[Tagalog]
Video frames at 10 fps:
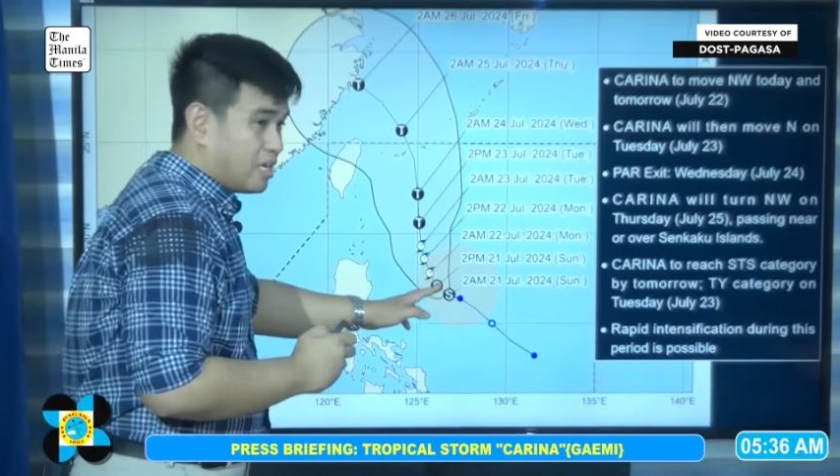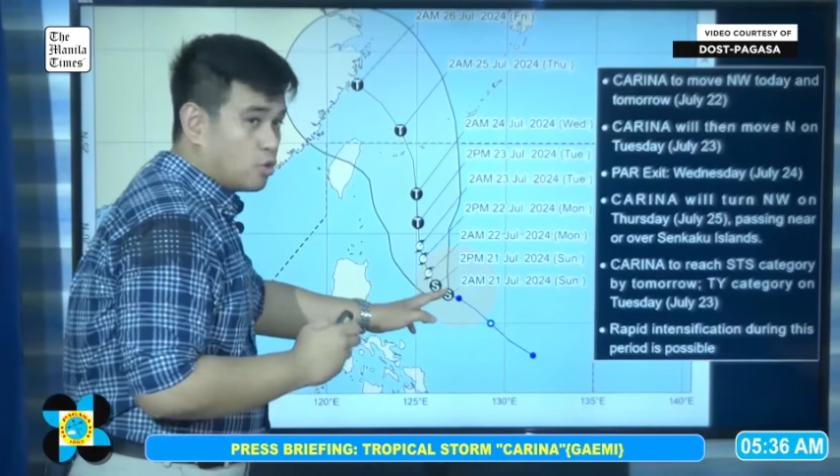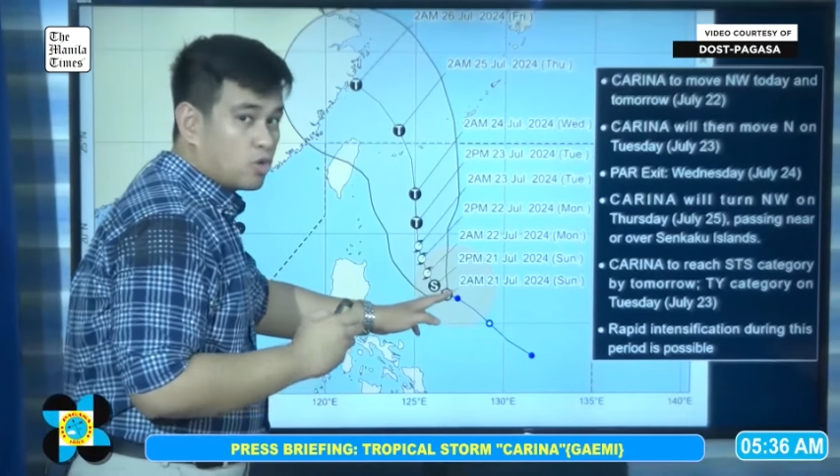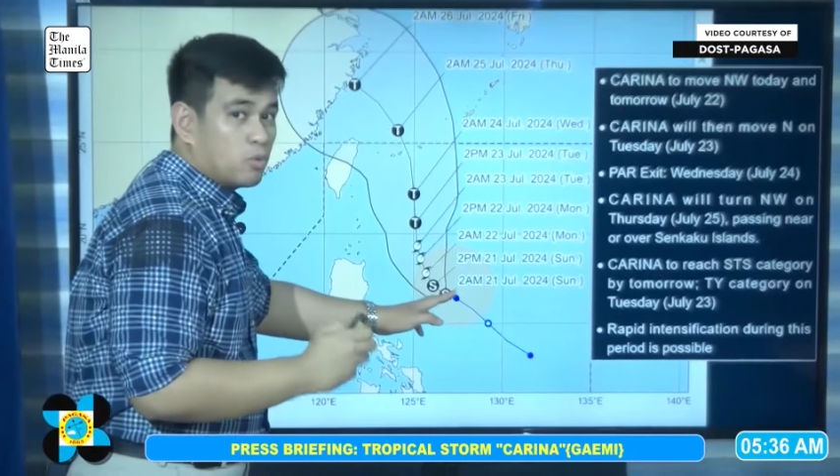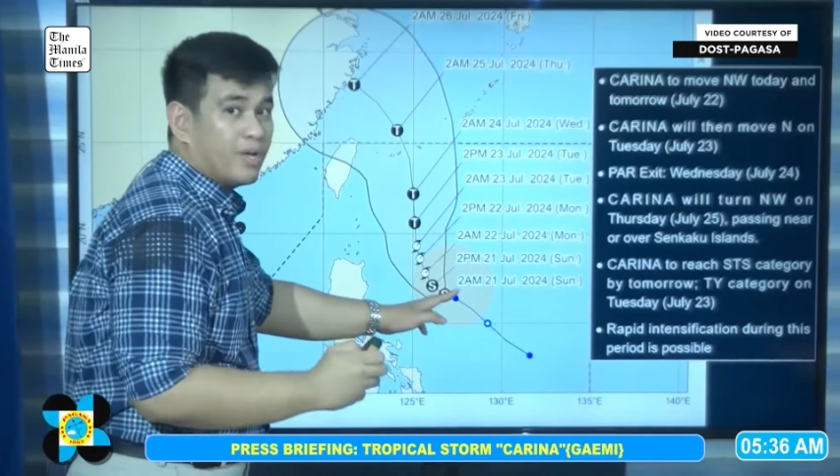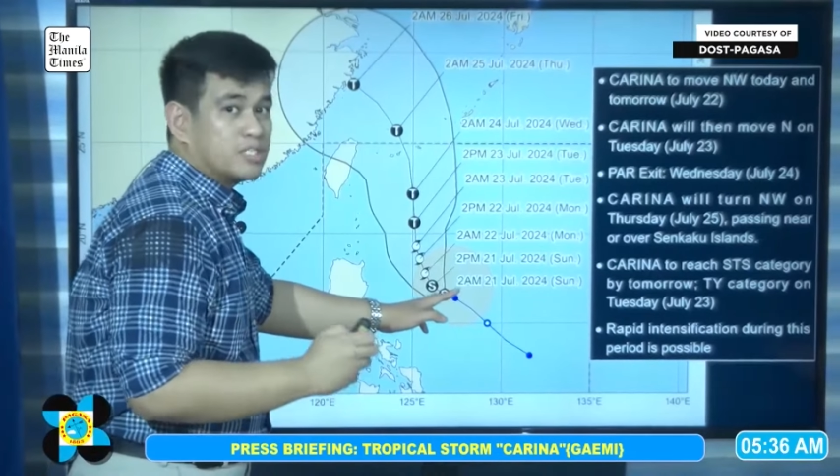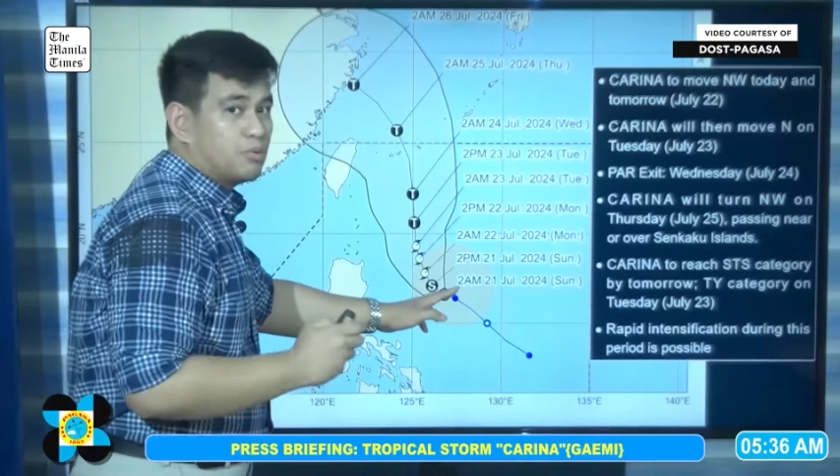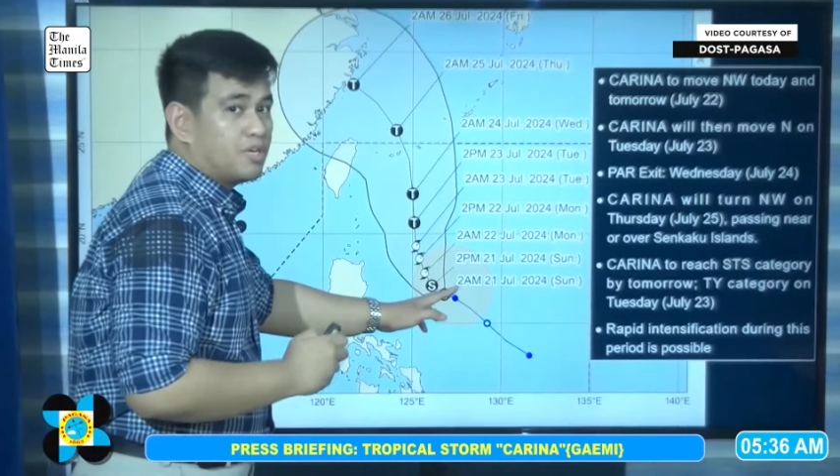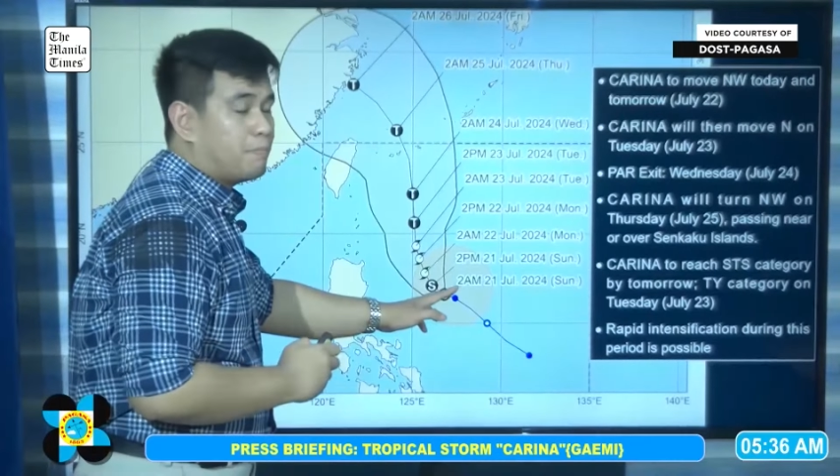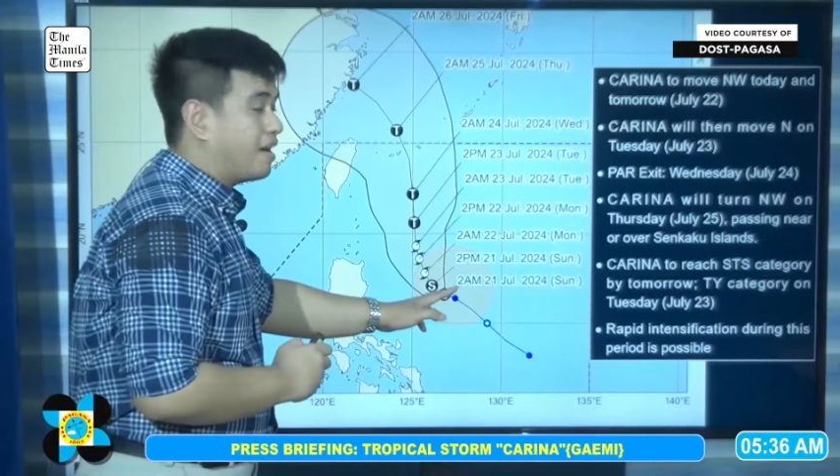
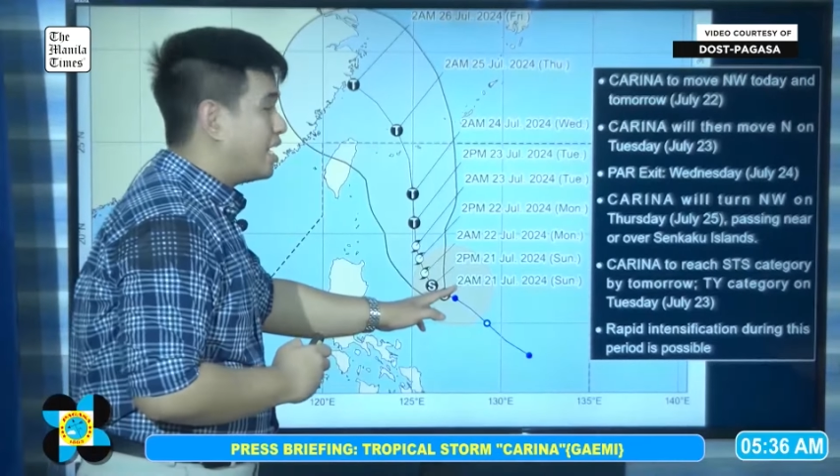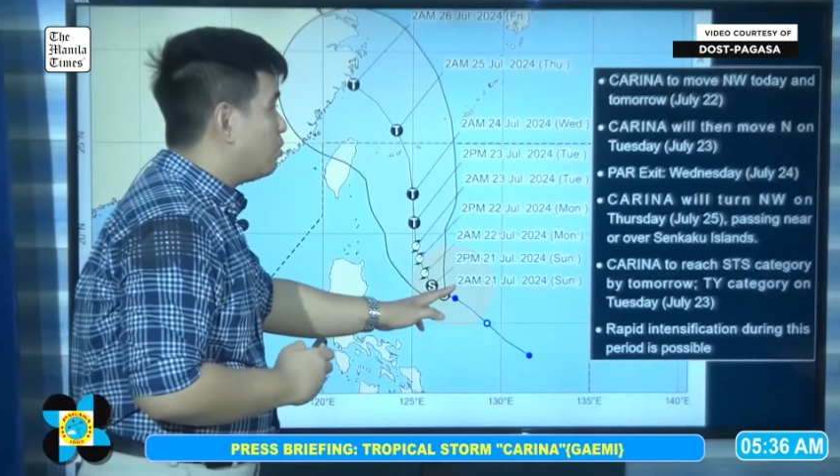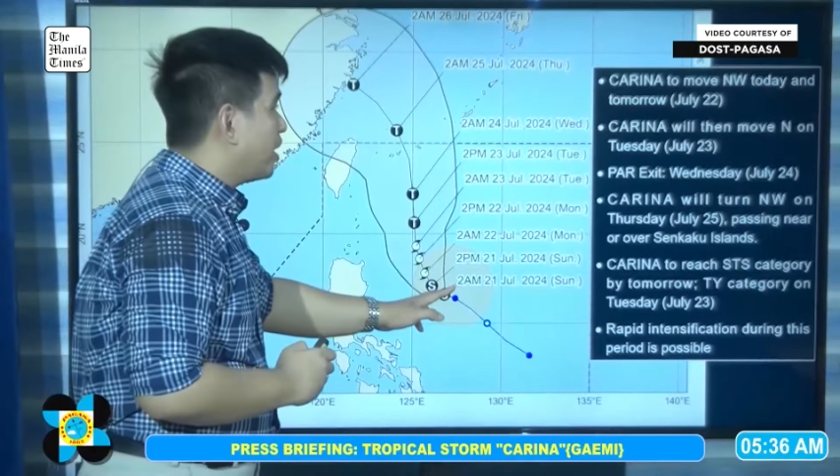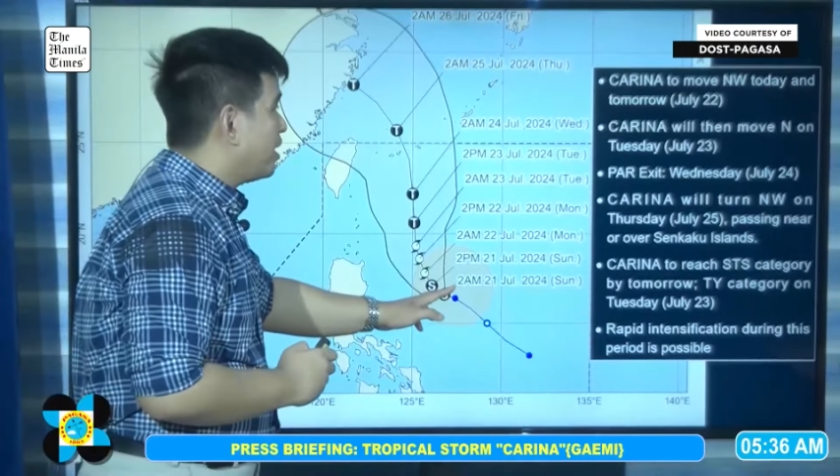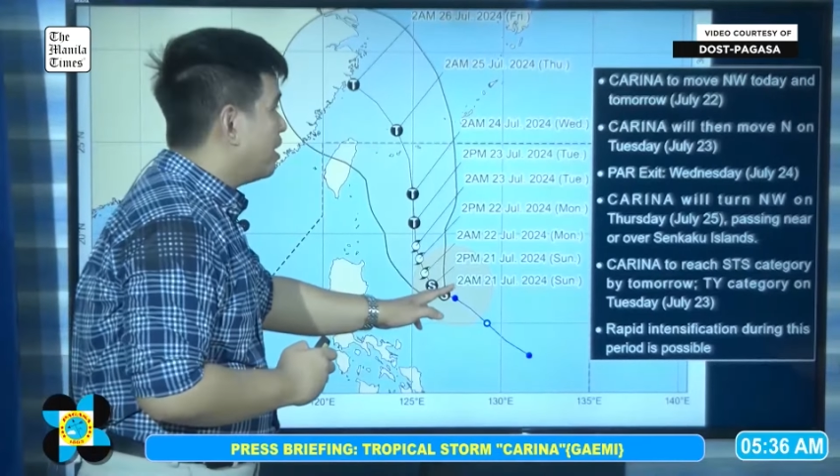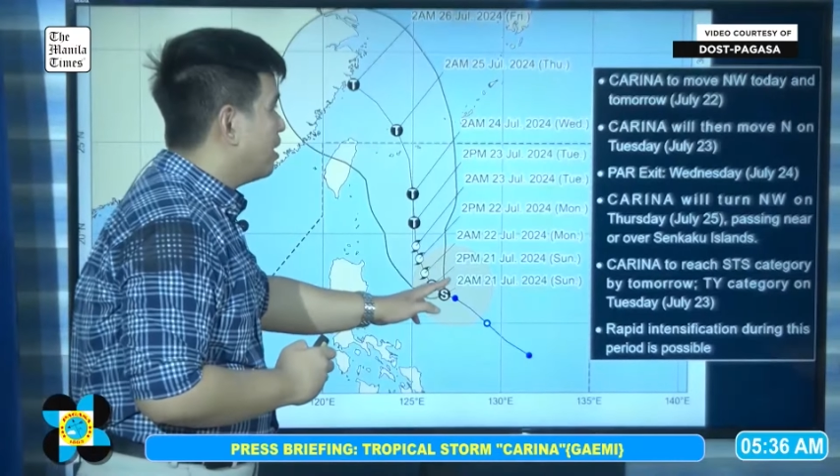northwestward na paggalaw na yan